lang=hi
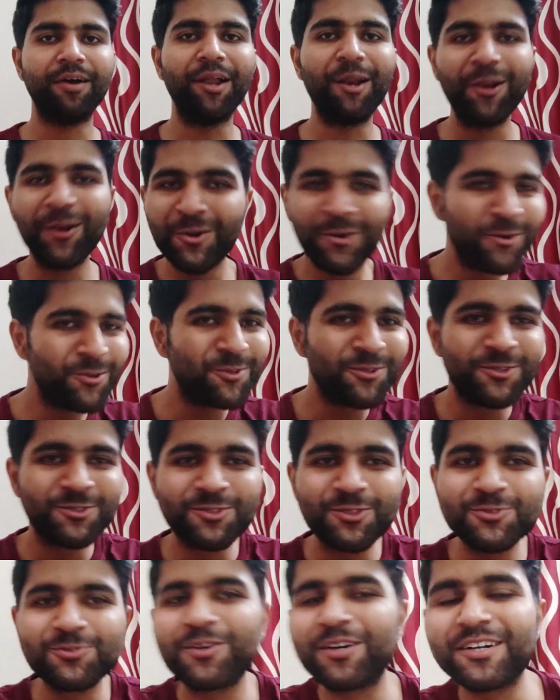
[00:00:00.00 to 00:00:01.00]
हेलो
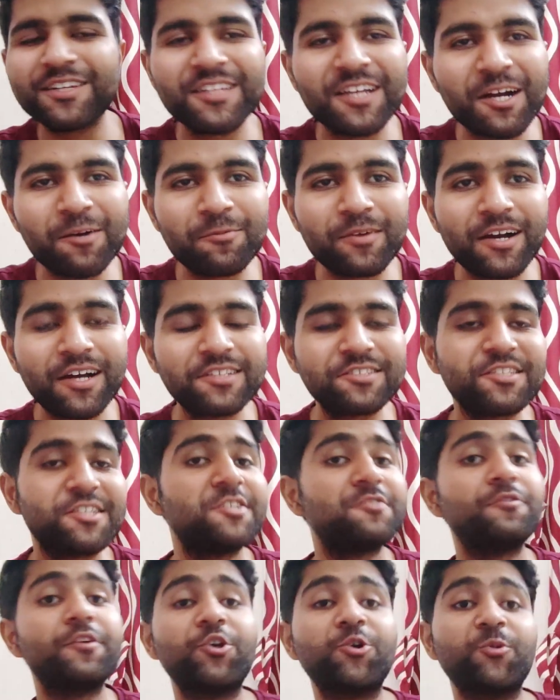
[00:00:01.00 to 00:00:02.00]
दोस्तों स्वागत है आपका आज के
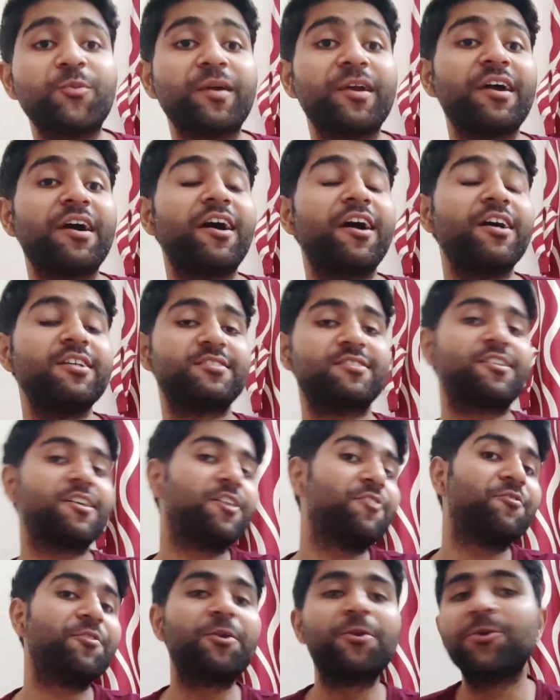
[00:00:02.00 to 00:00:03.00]
इस वीडियो में आज
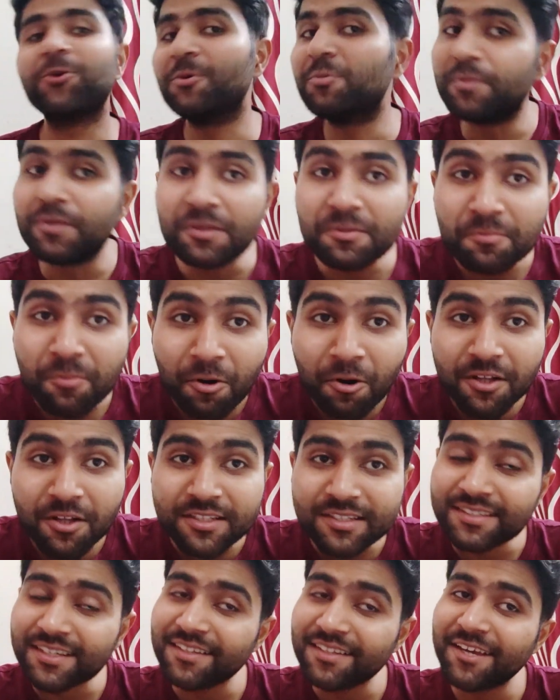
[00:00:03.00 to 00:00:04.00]
का वीडियो भी
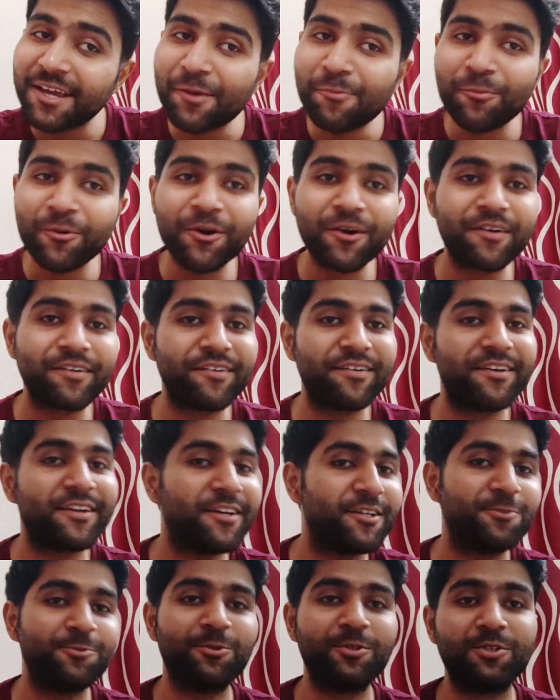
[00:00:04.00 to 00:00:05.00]
बहुत ही ज़्यादा इंपॉर्टेंट
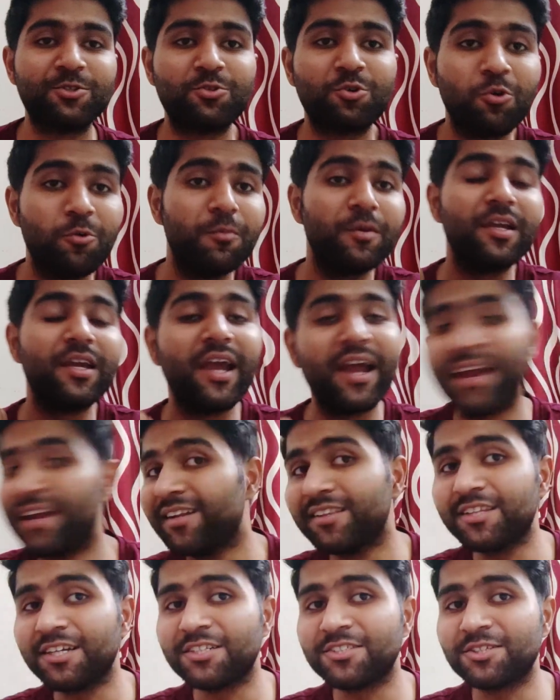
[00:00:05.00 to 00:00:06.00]
है तो इसको भी
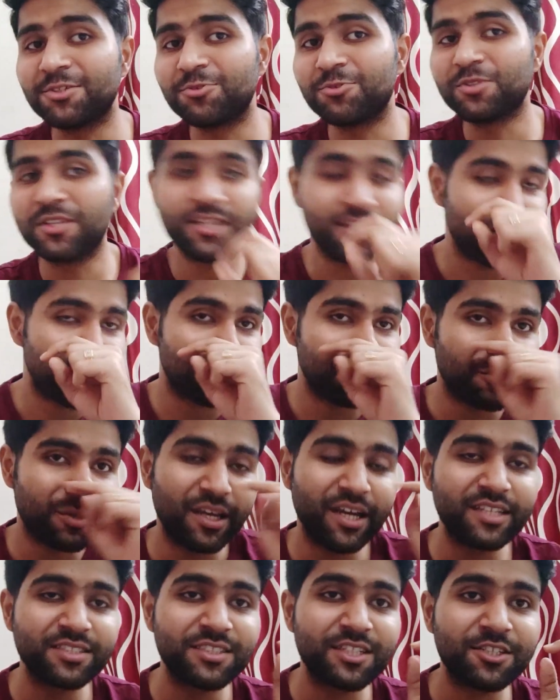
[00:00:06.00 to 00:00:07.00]
एंड तक ज़रूर देखना
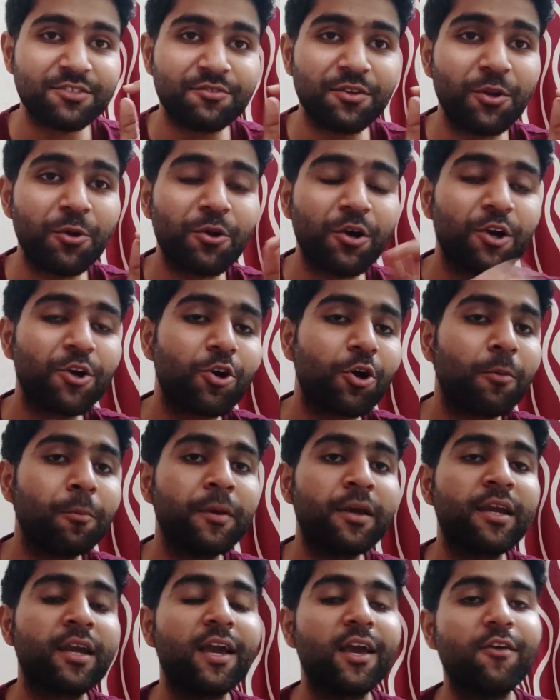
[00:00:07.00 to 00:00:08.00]
क्योंकि आज के इस वीडियो का
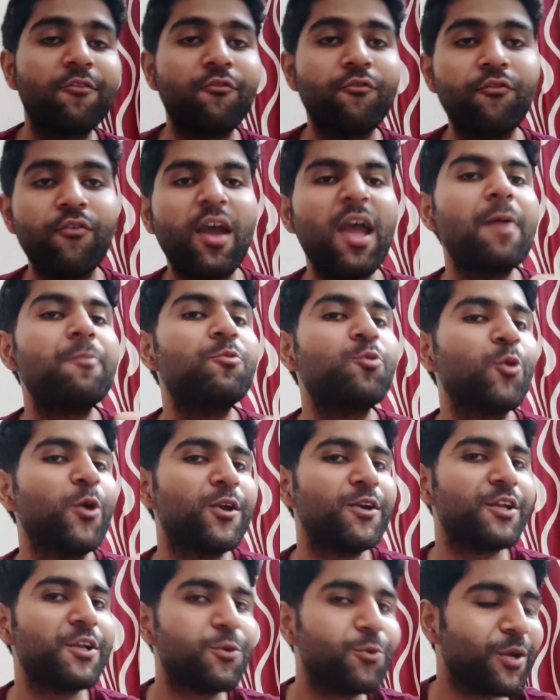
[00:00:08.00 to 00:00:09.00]
टॉपिक है फेब
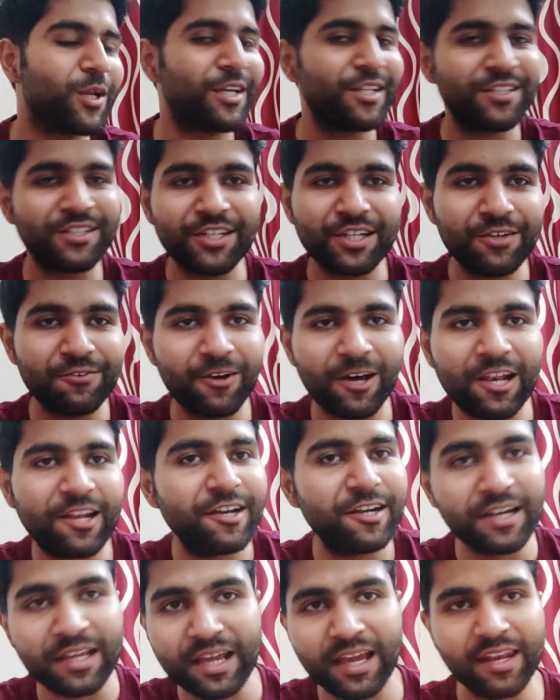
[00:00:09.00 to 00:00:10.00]
2023
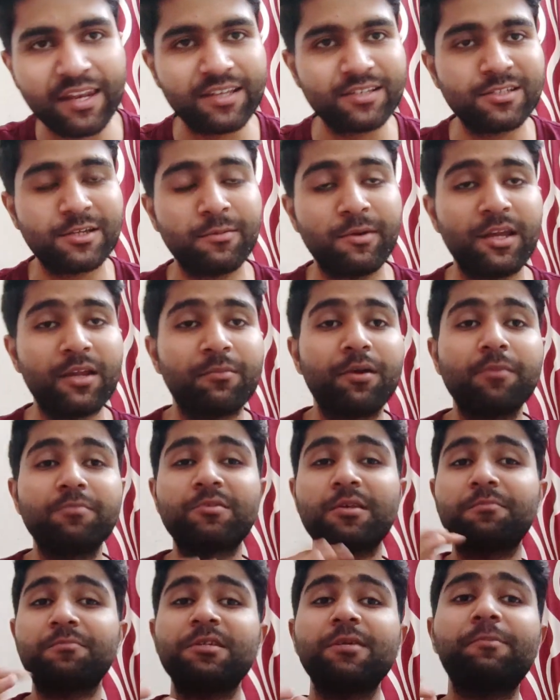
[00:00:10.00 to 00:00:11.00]
वाले डीएनएस के बारे में
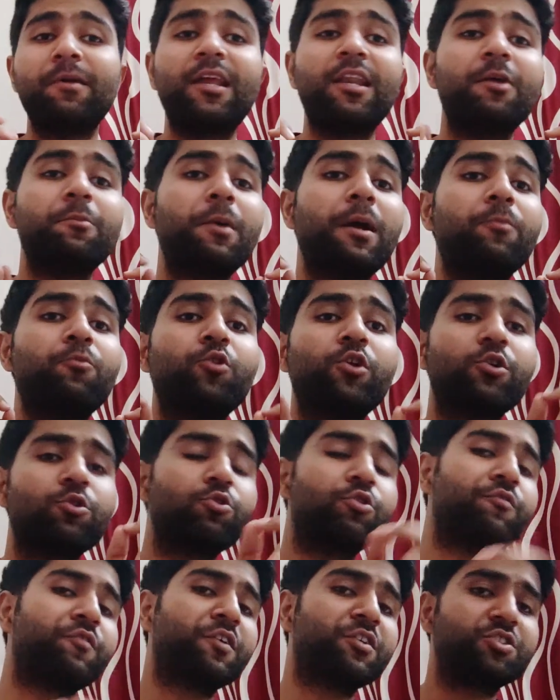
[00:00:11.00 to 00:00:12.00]
अब सबसे पहले मैं आपको एक
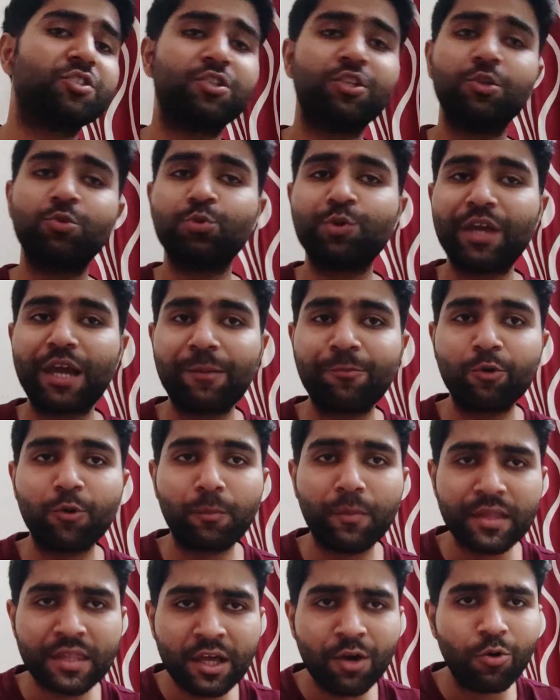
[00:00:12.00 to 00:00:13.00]
नोटिफिकेशन दे दूं कि
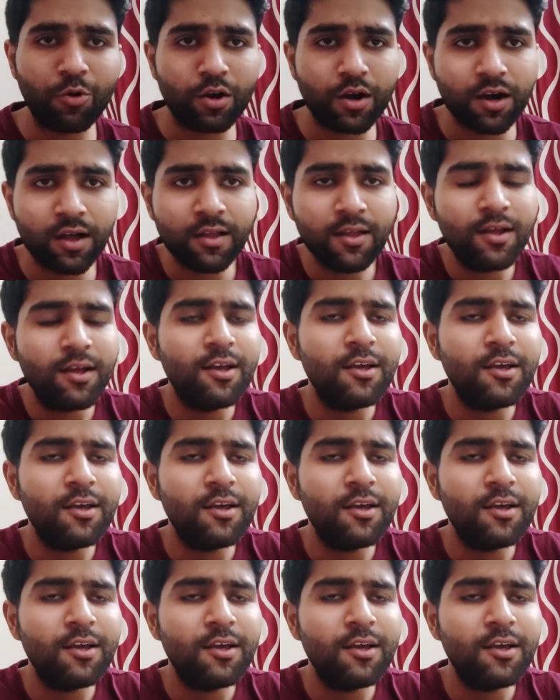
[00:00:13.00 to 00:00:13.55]
आपको पता होगा